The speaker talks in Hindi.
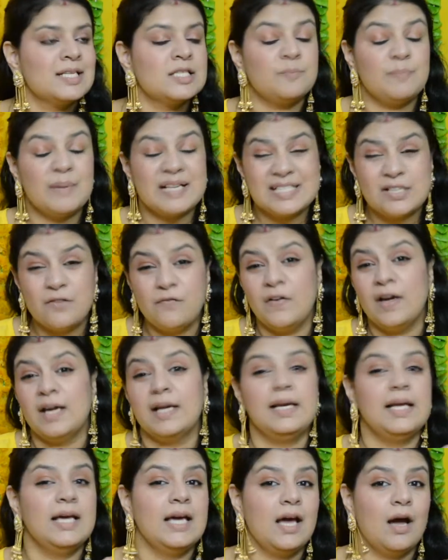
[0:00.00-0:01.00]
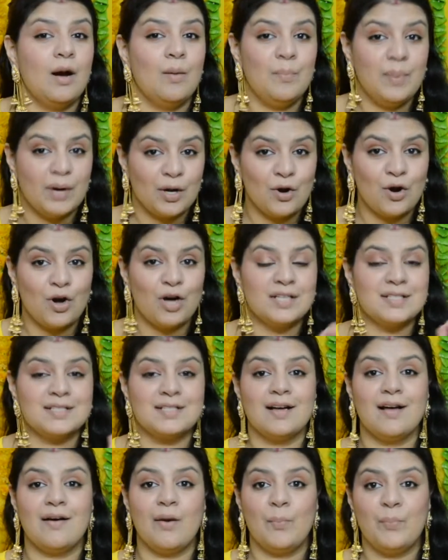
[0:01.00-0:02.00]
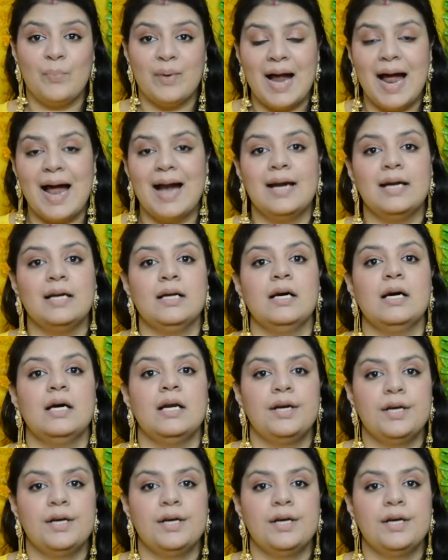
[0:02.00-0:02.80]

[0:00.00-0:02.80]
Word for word: स्पेसिफिकली बिकॉज ब्रांड